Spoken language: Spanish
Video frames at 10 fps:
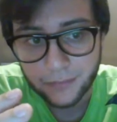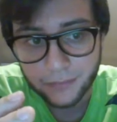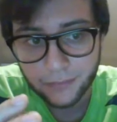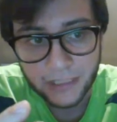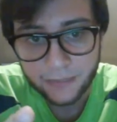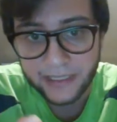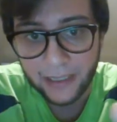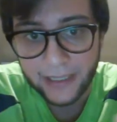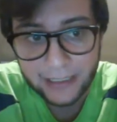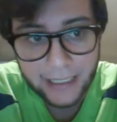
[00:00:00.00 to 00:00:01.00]

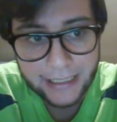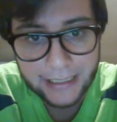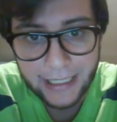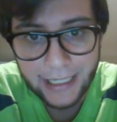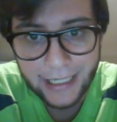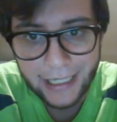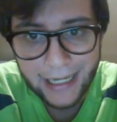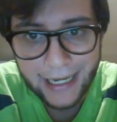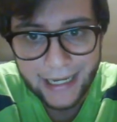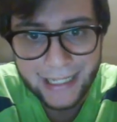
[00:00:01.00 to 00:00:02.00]
Especialmente a este
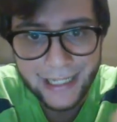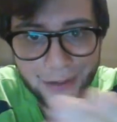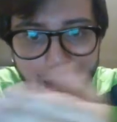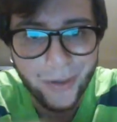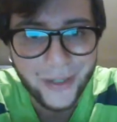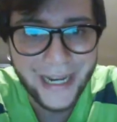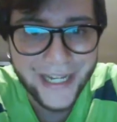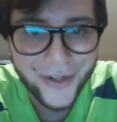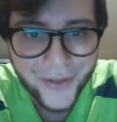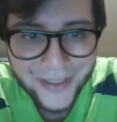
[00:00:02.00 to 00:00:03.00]
individuo
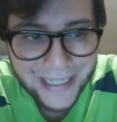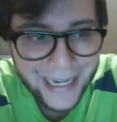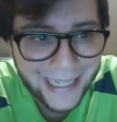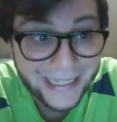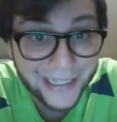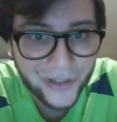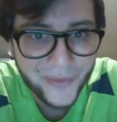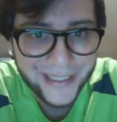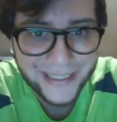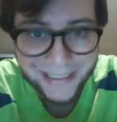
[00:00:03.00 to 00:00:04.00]
genio, Edgar
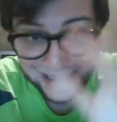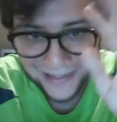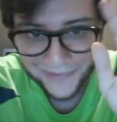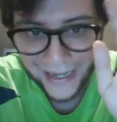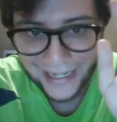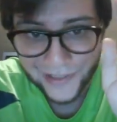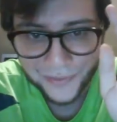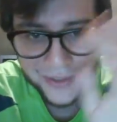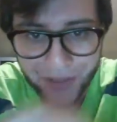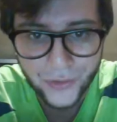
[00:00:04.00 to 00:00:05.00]
Gómez. Vea, hice un
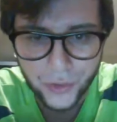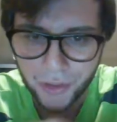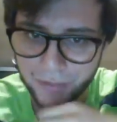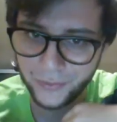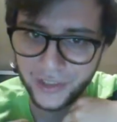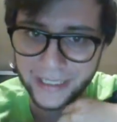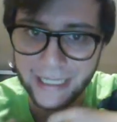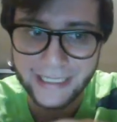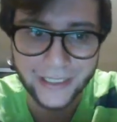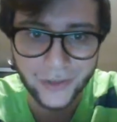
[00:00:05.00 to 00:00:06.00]
video en su honor. Muchas
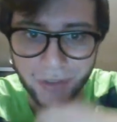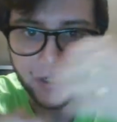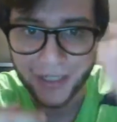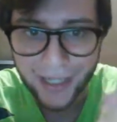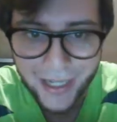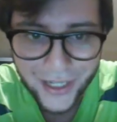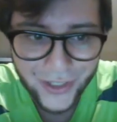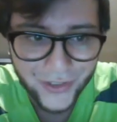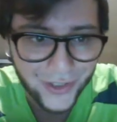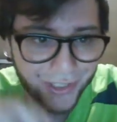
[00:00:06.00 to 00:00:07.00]
gracias. Soy
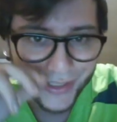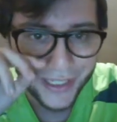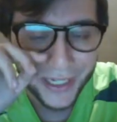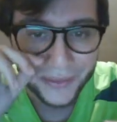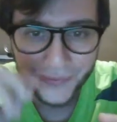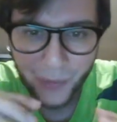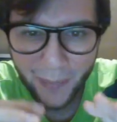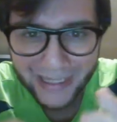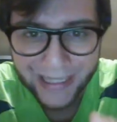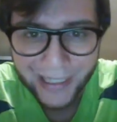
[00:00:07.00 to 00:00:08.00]
este un
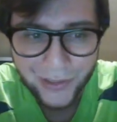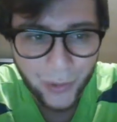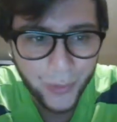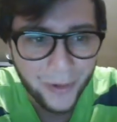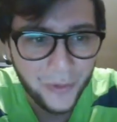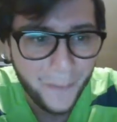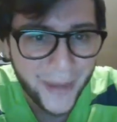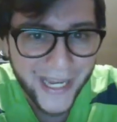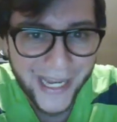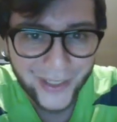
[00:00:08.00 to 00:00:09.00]
pendejito, un huevón, un
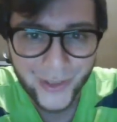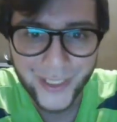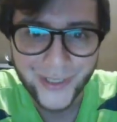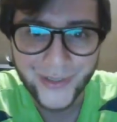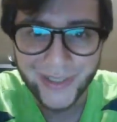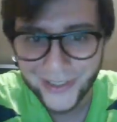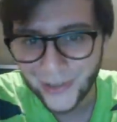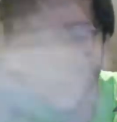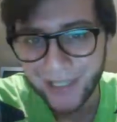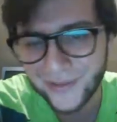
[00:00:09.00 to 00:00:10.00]
payaso, dijo.
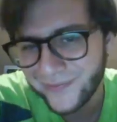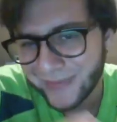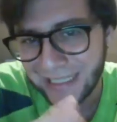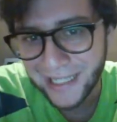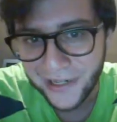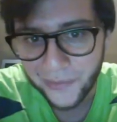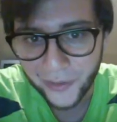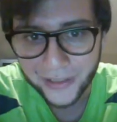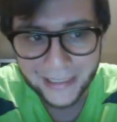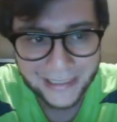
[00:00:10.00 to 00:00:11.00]
Todo eso. No
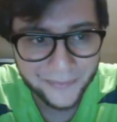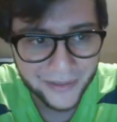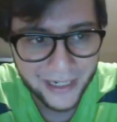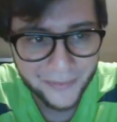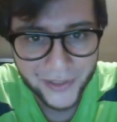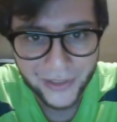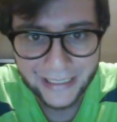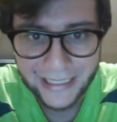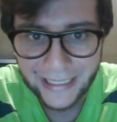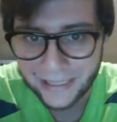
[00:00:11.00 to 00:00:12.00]
importa, siempre hay personas
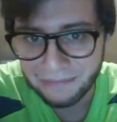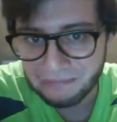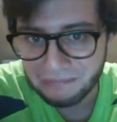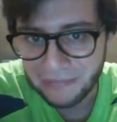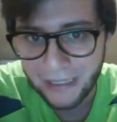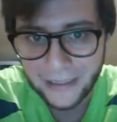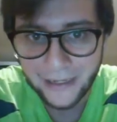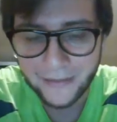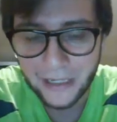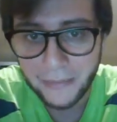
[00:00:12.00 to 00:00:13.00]
que quieren
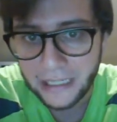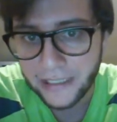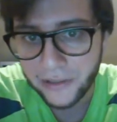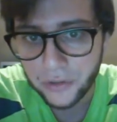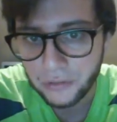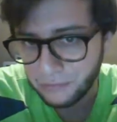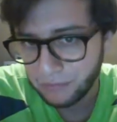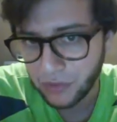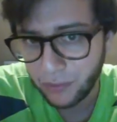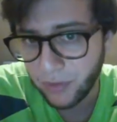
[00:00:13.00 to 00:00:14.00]
hablar mal de uno.
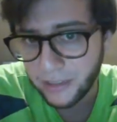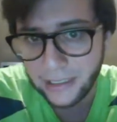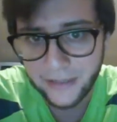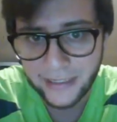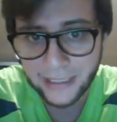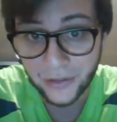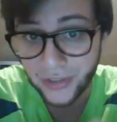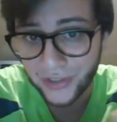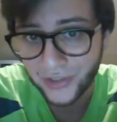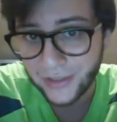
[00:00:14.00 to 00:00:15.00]
No puedo caerle bien a todos.
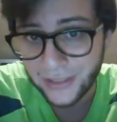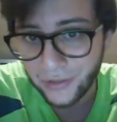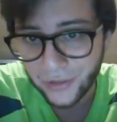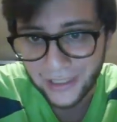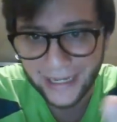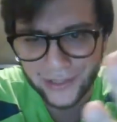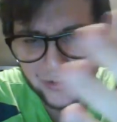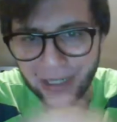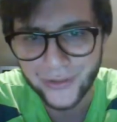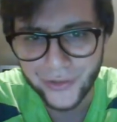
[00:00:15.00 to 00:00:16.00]
Estoy seguro que Jesús de
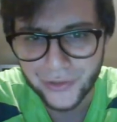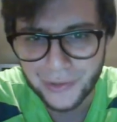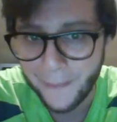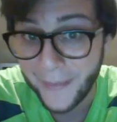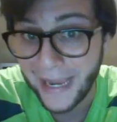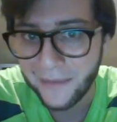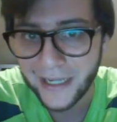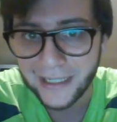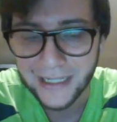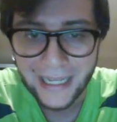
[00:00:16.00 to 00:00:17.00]
Jesús me ama
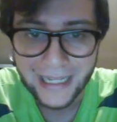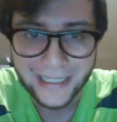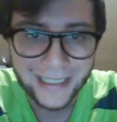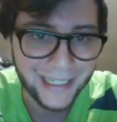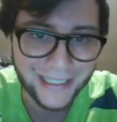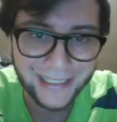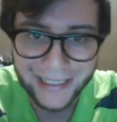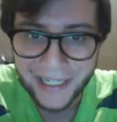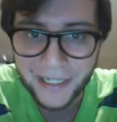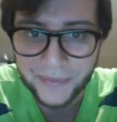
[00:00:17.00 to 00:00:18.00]

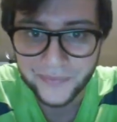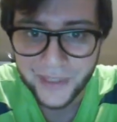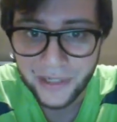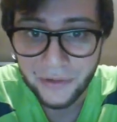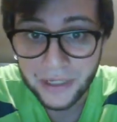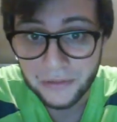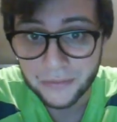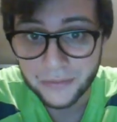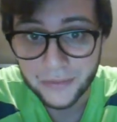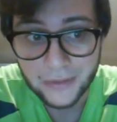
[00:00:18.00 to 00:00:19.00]
este, y bueno,
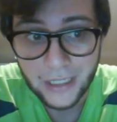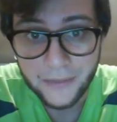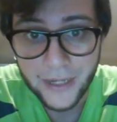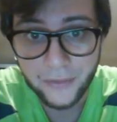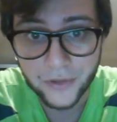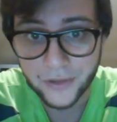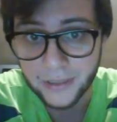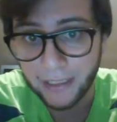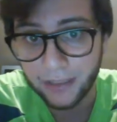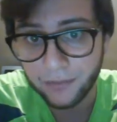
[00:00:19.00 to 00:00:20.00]
ahí vamos.
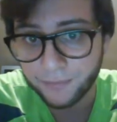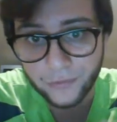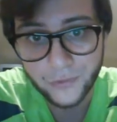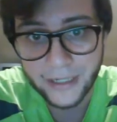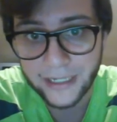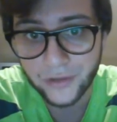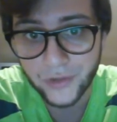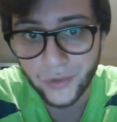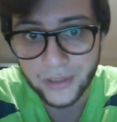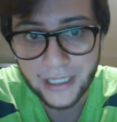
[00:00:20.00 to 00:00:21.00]
Eh, cualquier
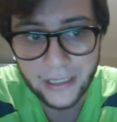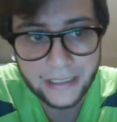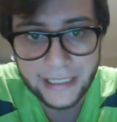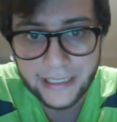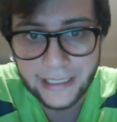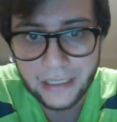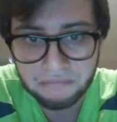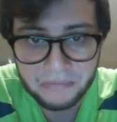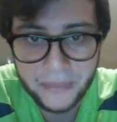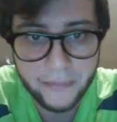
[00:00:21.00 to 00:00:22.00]
consulta, crítica,
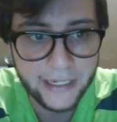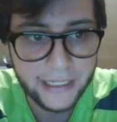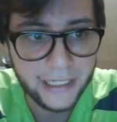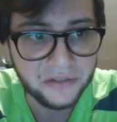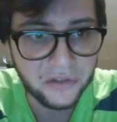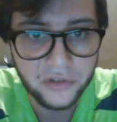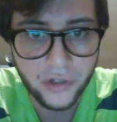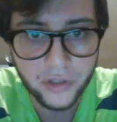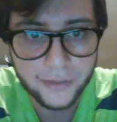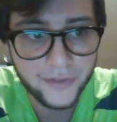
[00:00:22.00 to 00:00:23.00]
bienvenida. yo
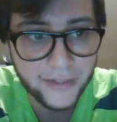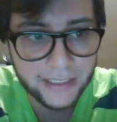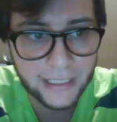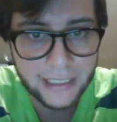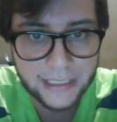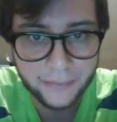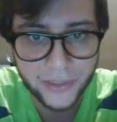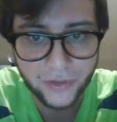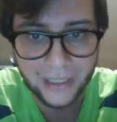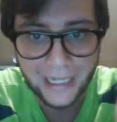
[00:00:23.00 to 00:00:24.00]
no tomo ofensa de esta
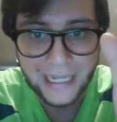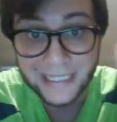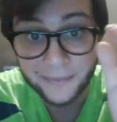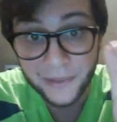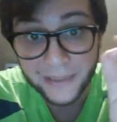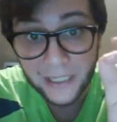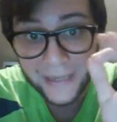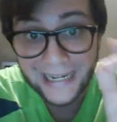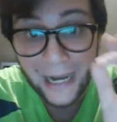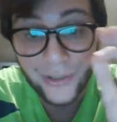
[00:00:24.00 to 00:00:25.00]
persona. Simplemente me
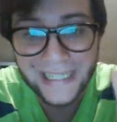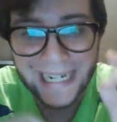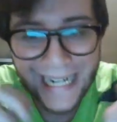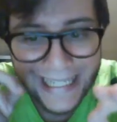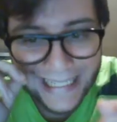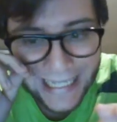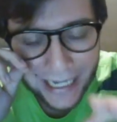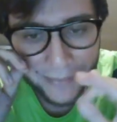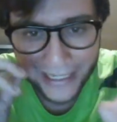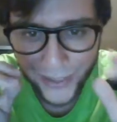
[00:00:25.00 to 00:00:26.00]
causa gracia,
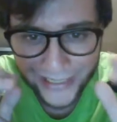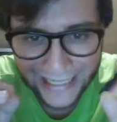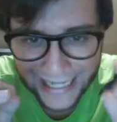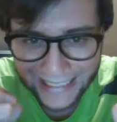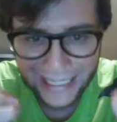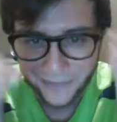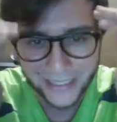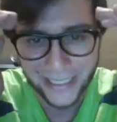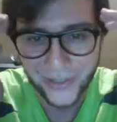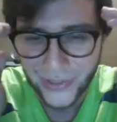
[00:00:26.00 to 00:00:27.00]
me causa gracia,
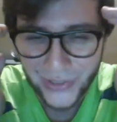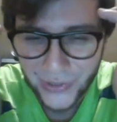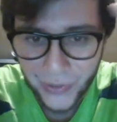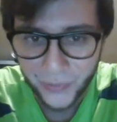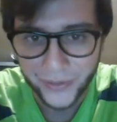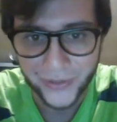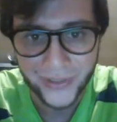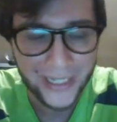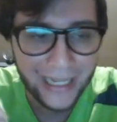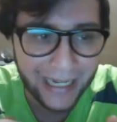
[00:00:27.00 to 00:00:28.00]
demasiado estúpido
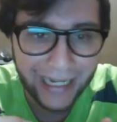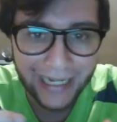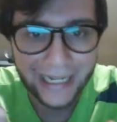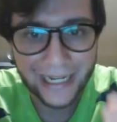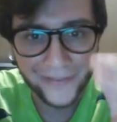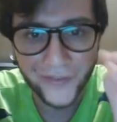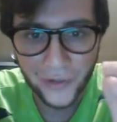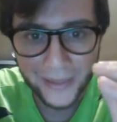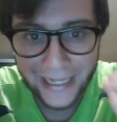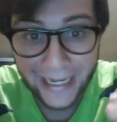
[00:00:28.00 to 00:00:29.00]
eh, la
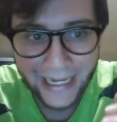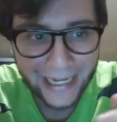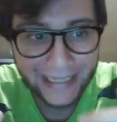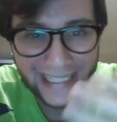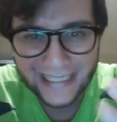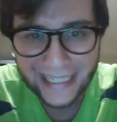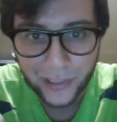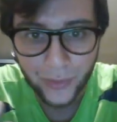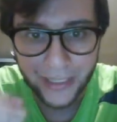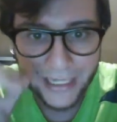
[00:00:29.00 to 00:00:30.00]
forma de,
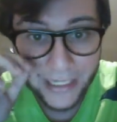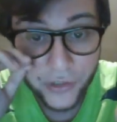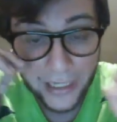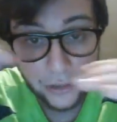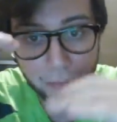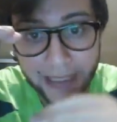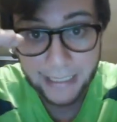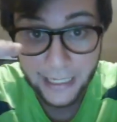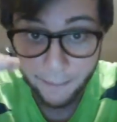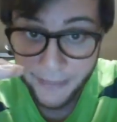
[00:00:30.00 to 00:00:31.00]
interactuar. Yo le hago un
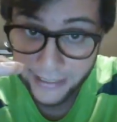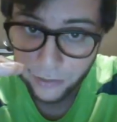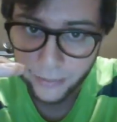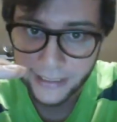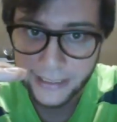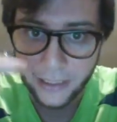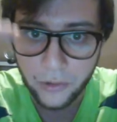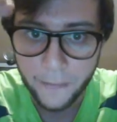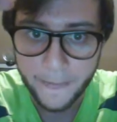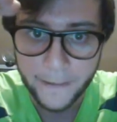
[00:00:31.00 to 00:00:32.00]
mensaje bien argumentado.
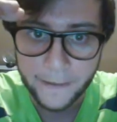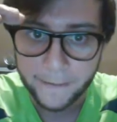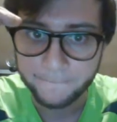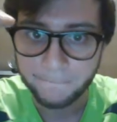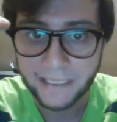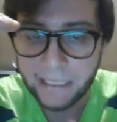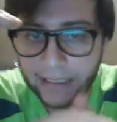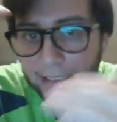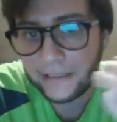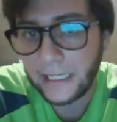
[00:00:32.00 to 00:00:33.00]
Es que, es
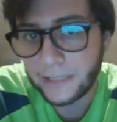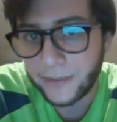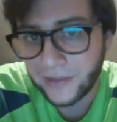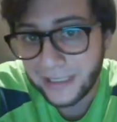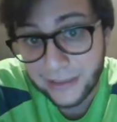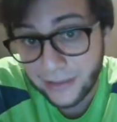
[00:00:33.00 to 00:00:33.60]
que las personas...